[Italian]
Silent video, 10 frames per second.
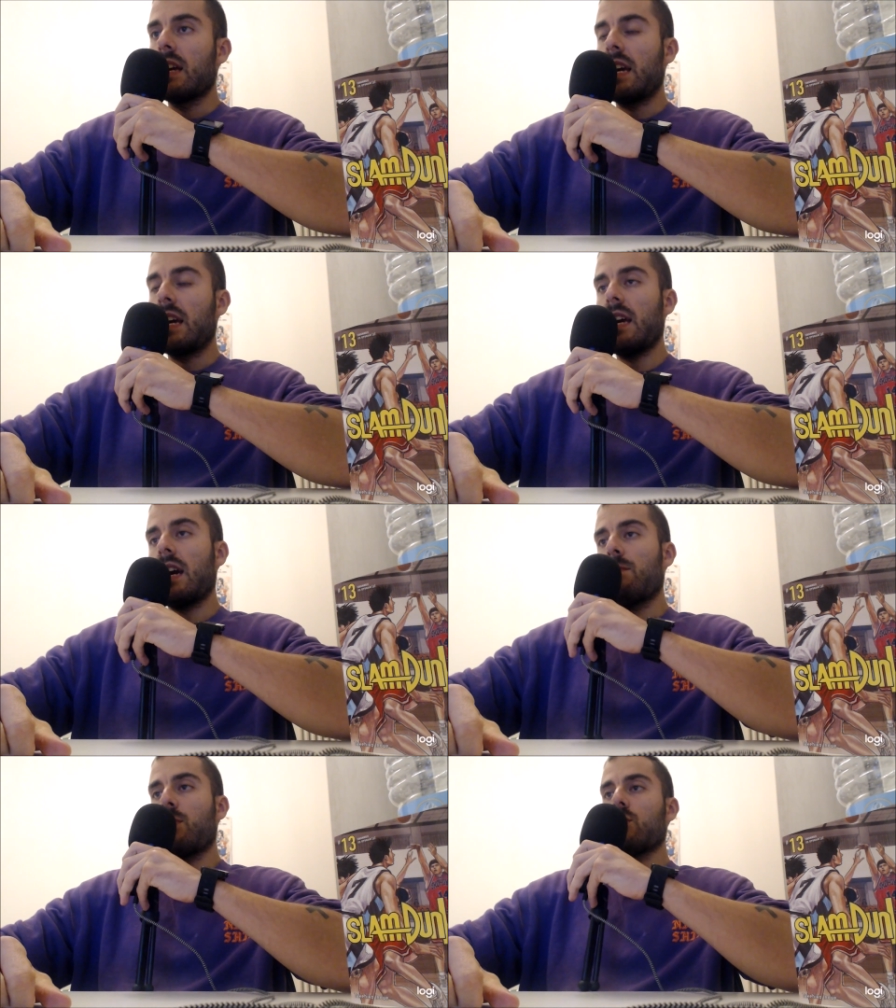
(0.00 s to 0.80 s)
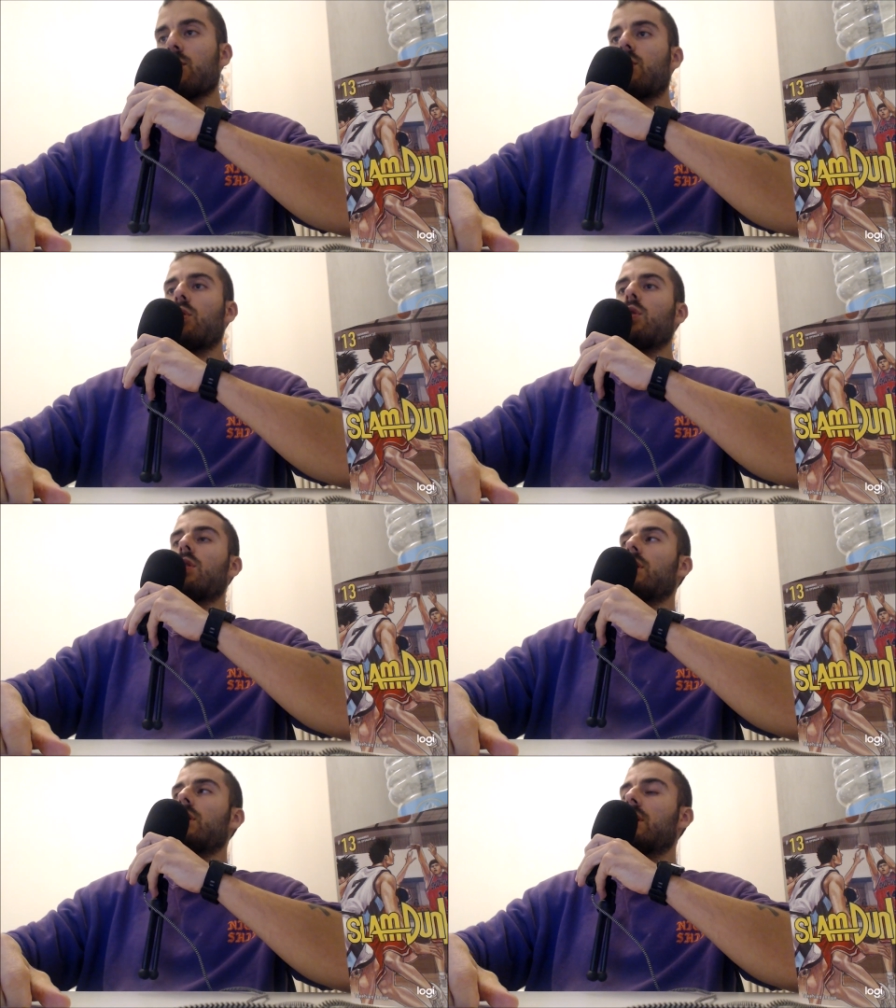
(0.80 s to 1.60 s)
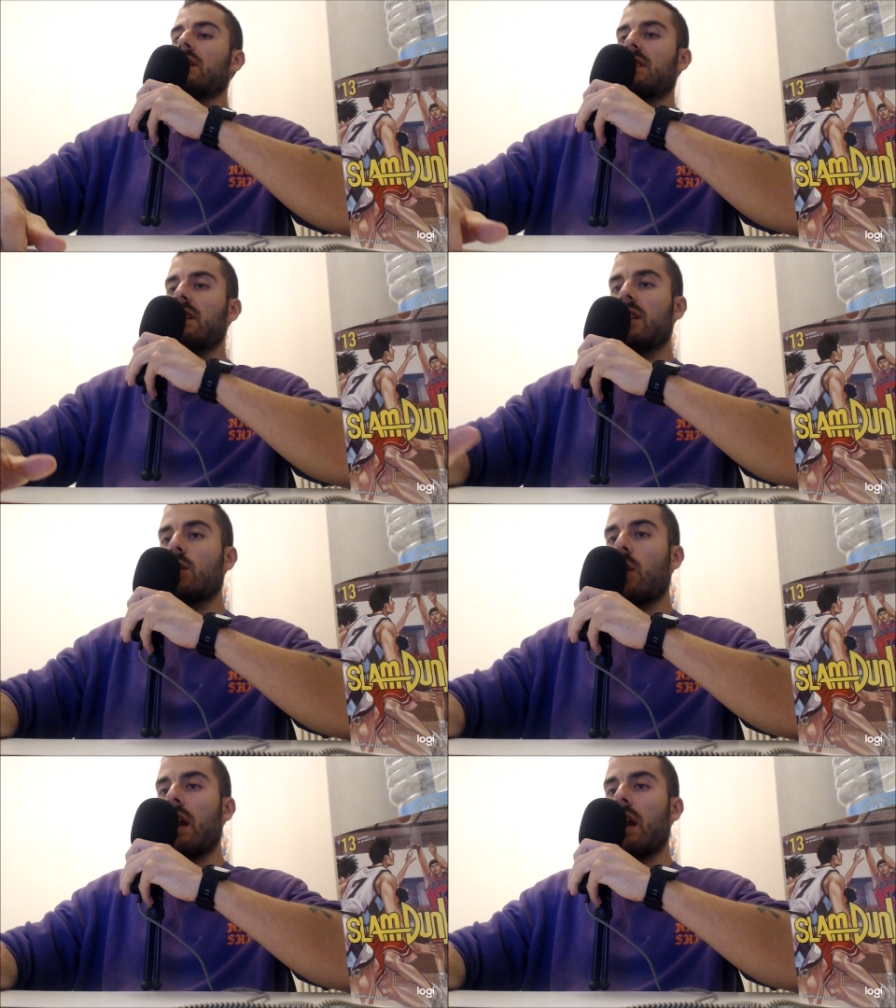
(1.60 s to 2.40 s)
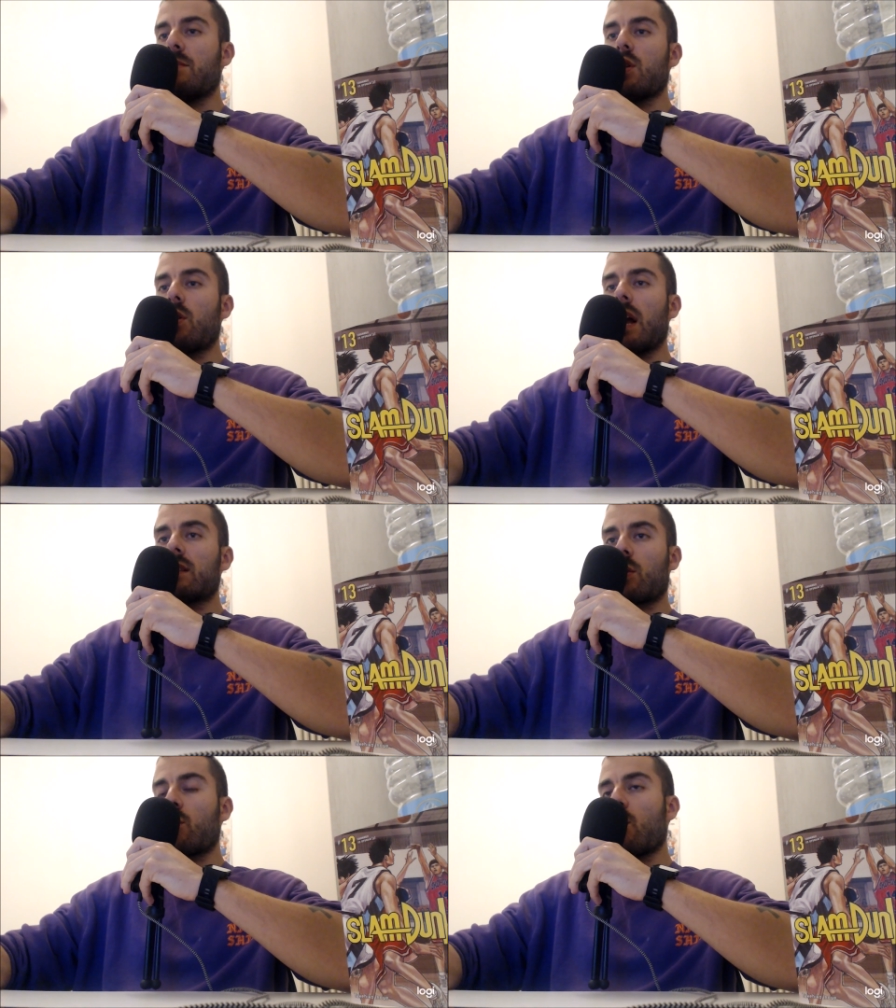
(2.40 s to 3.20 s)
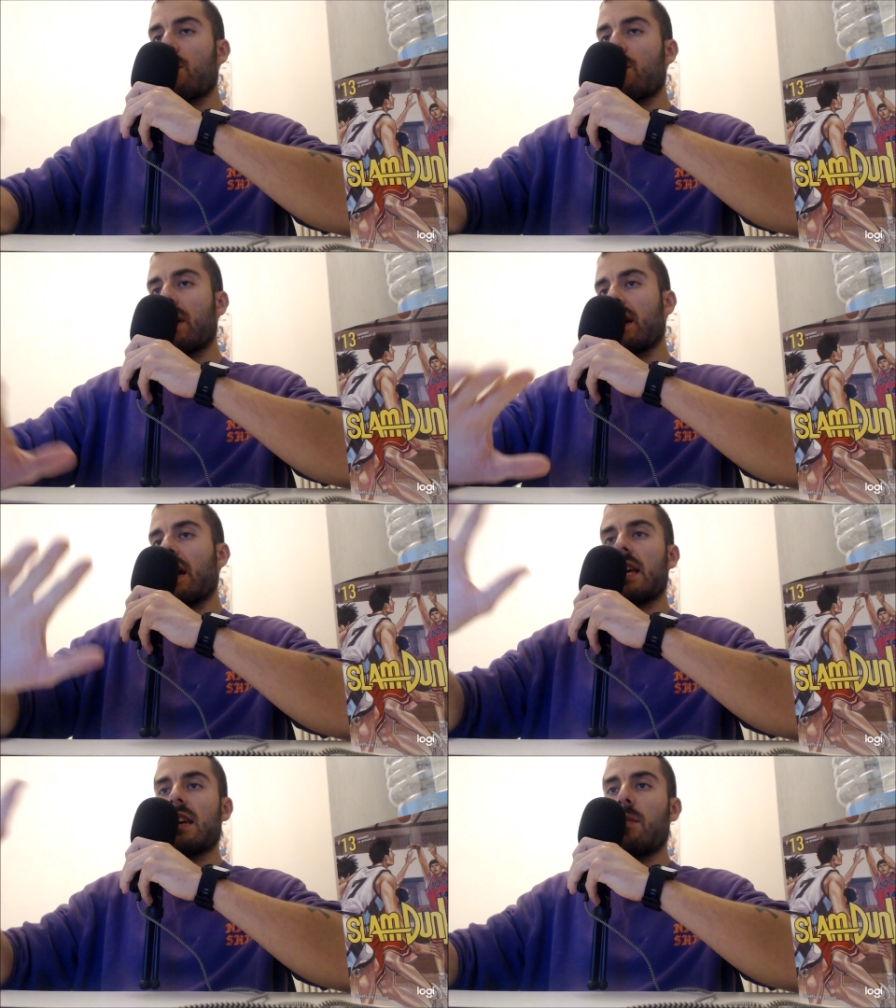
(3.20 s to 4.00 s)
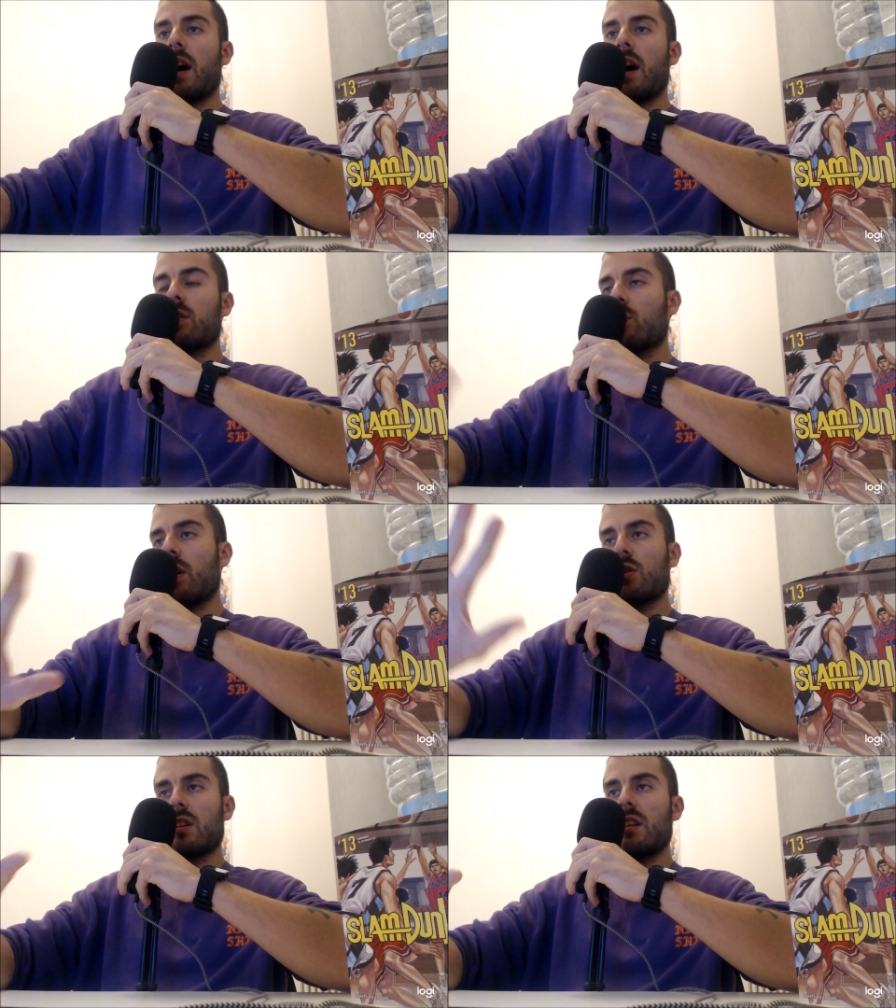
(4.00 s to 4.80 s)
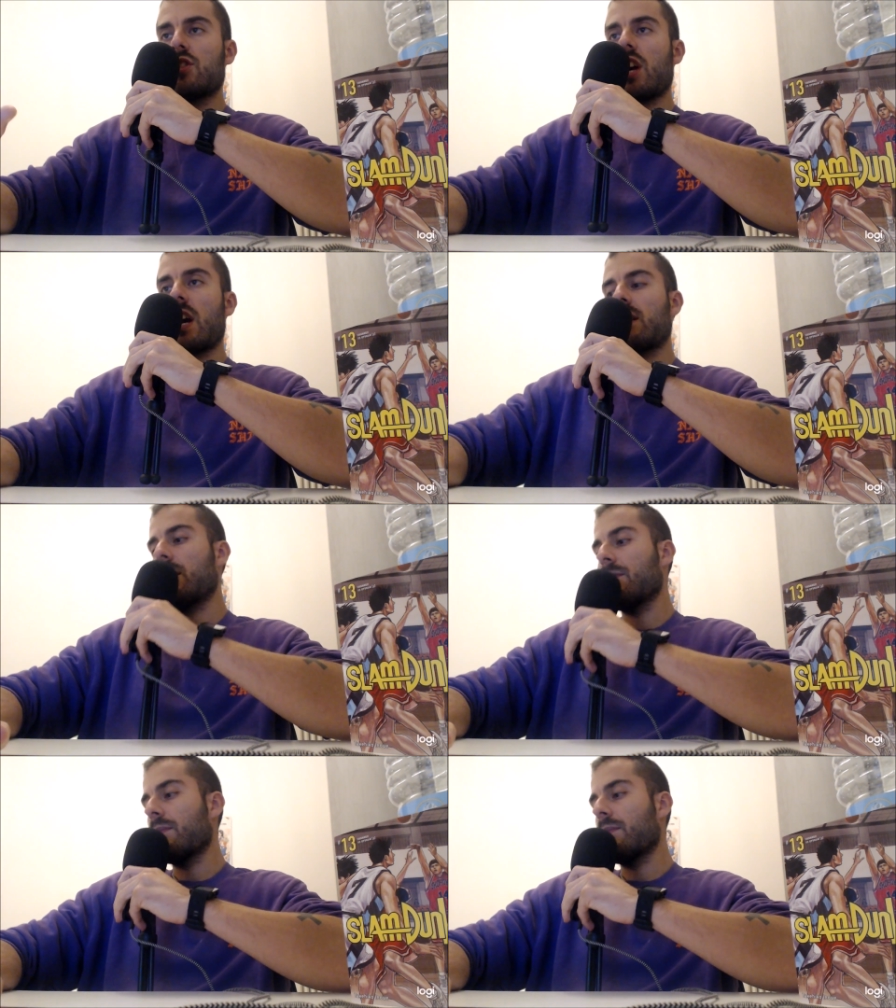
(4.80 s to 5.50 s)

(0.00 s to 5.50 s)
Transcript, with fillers: che appunto uh, si intitola Il mio altro nome è Yamato, una cosa del genere,